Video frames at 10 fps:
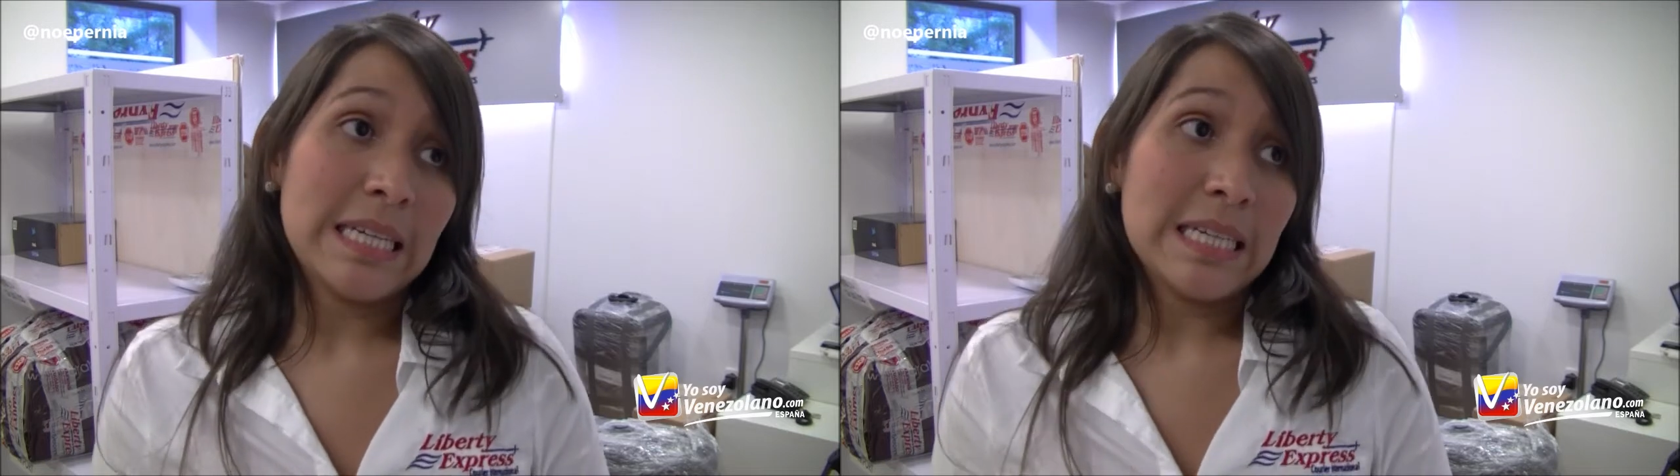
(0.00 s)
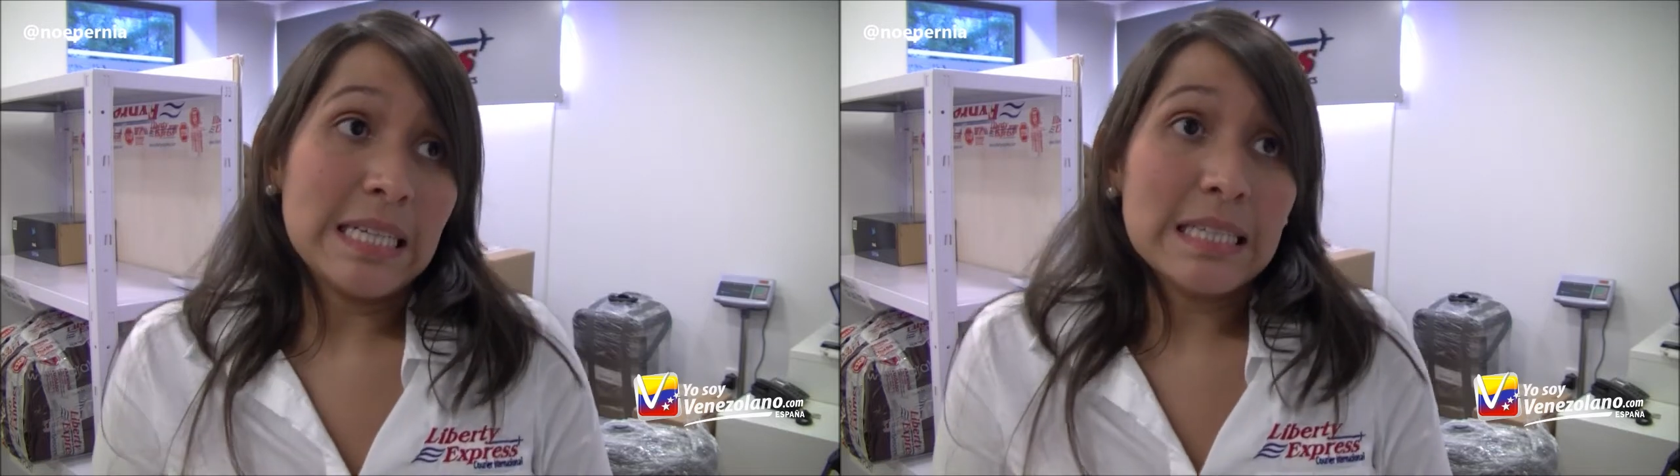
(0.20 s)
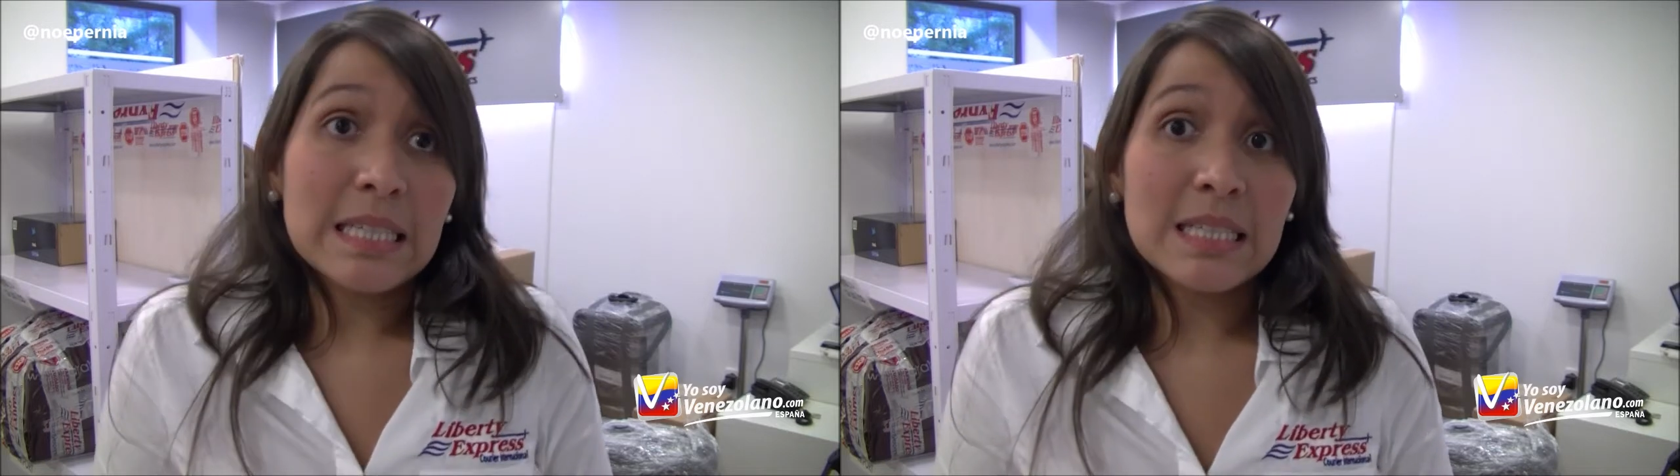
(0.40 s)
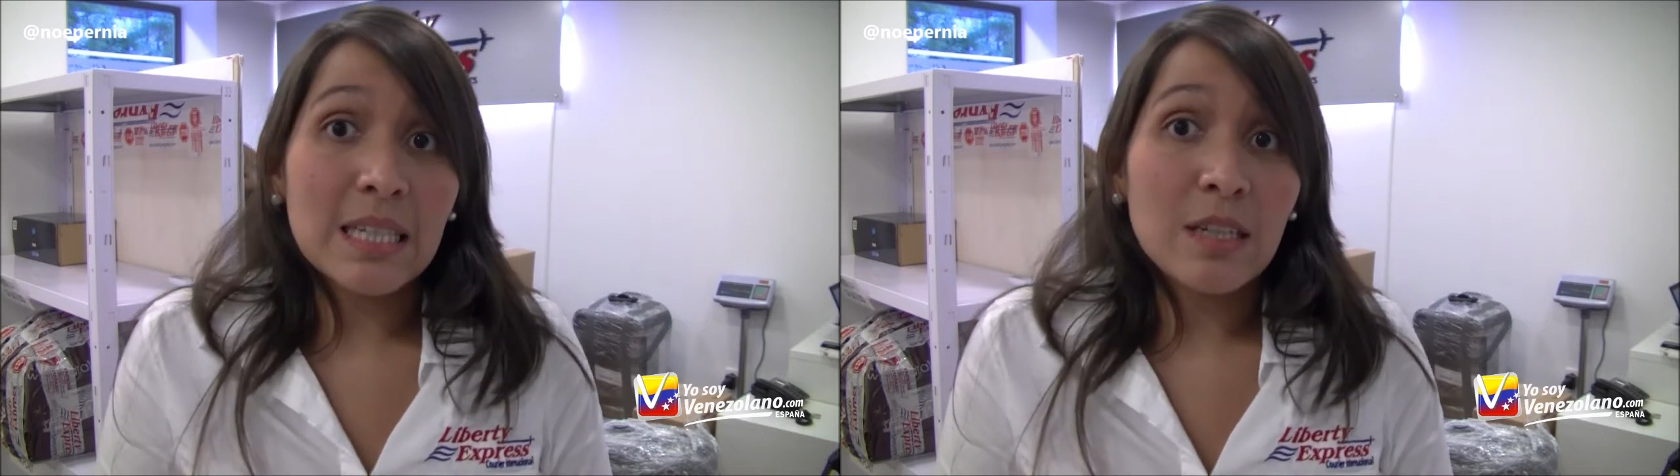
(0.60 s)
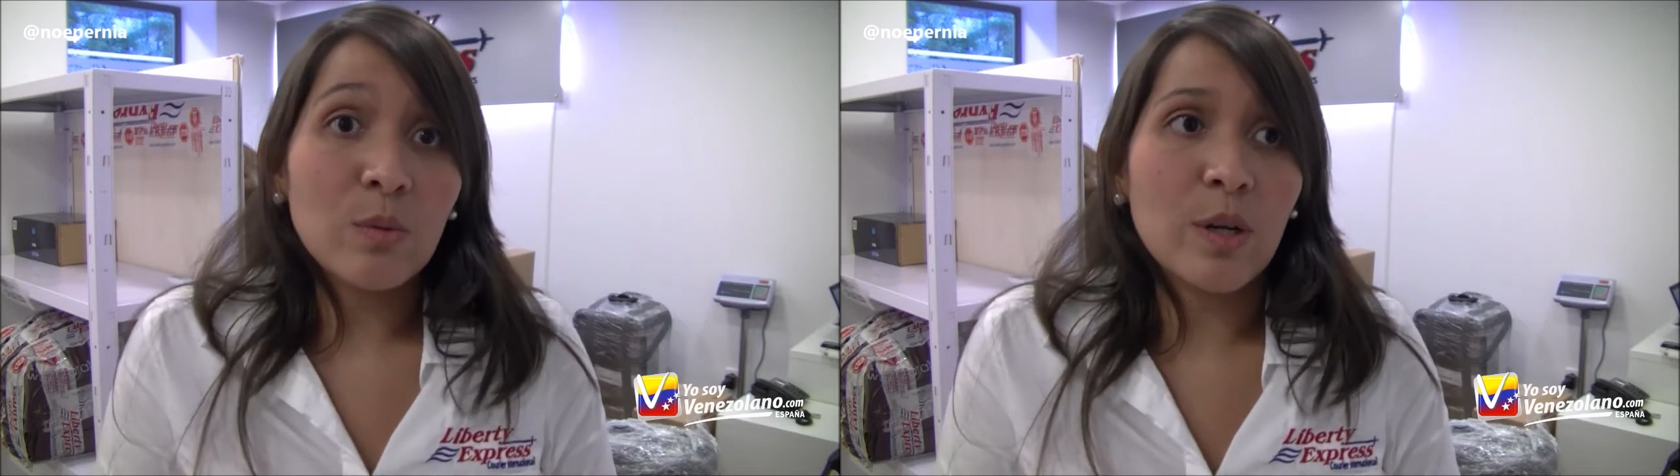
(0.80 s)
Y
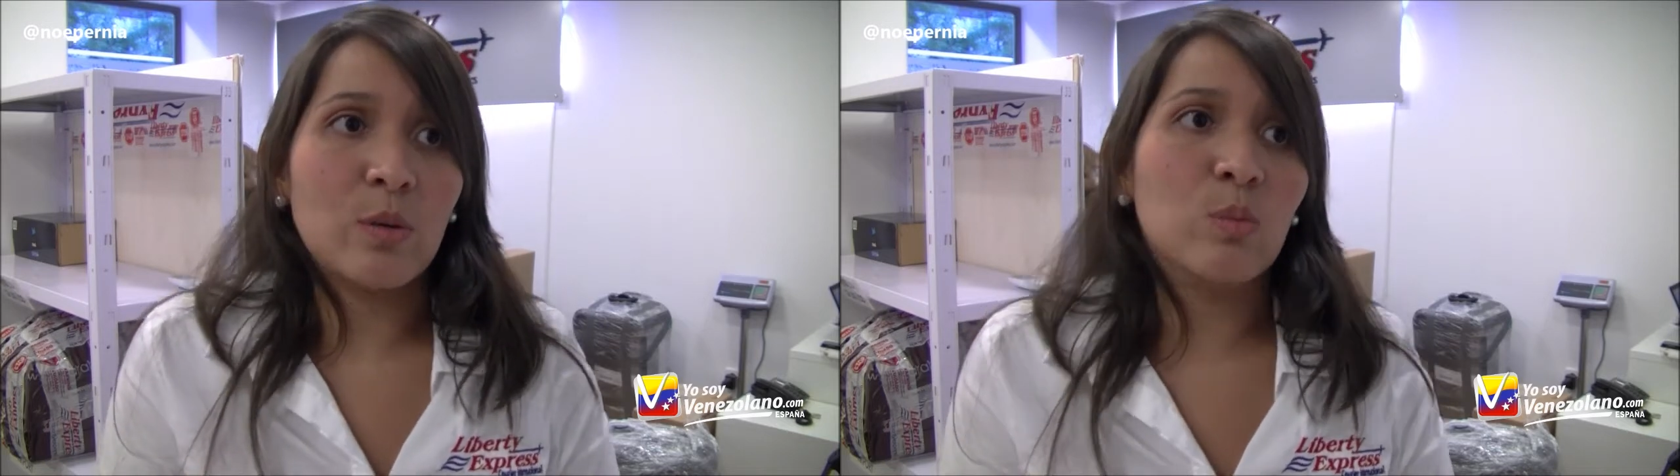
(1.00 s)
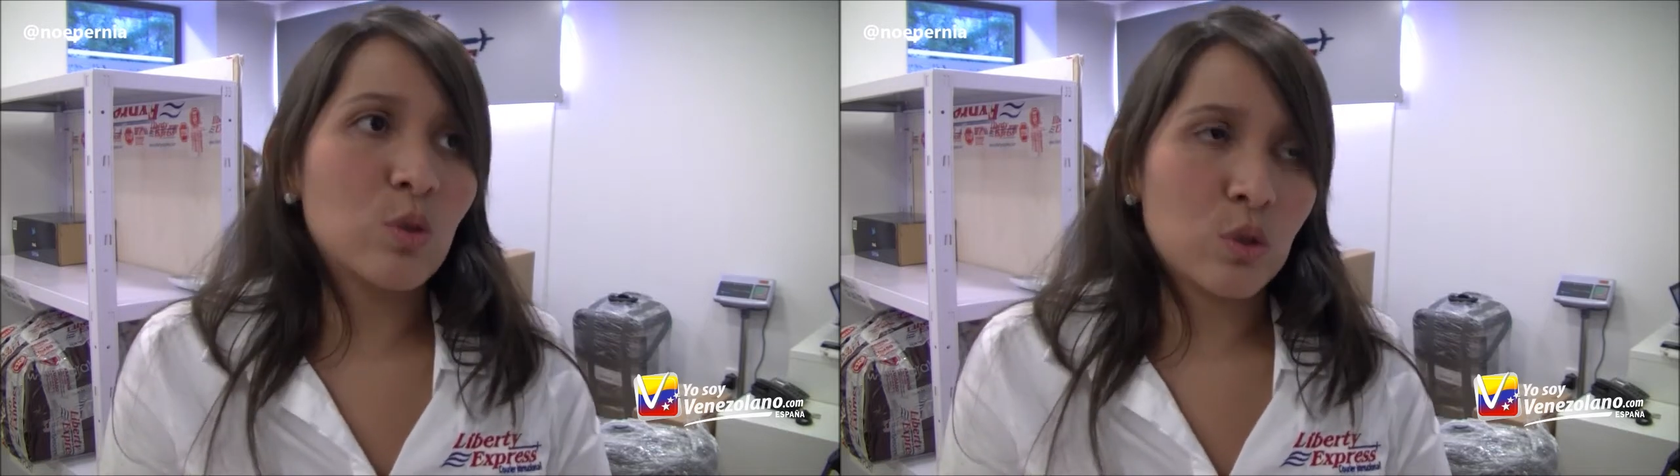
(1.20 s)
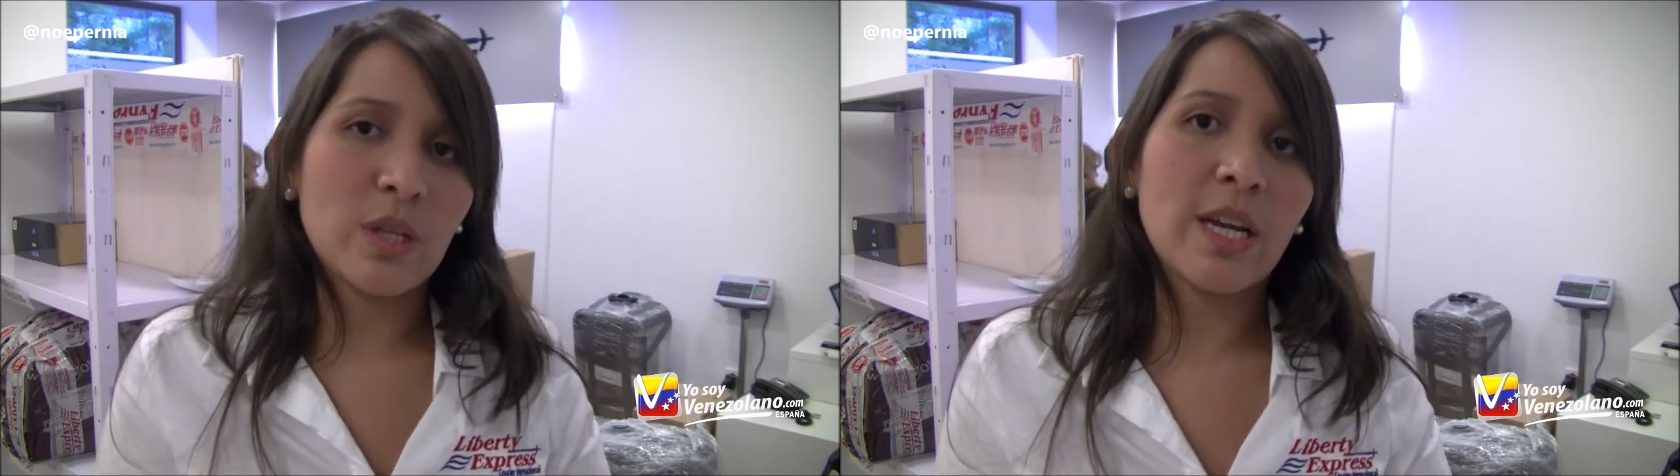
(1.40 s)
tercero, bueno, muchos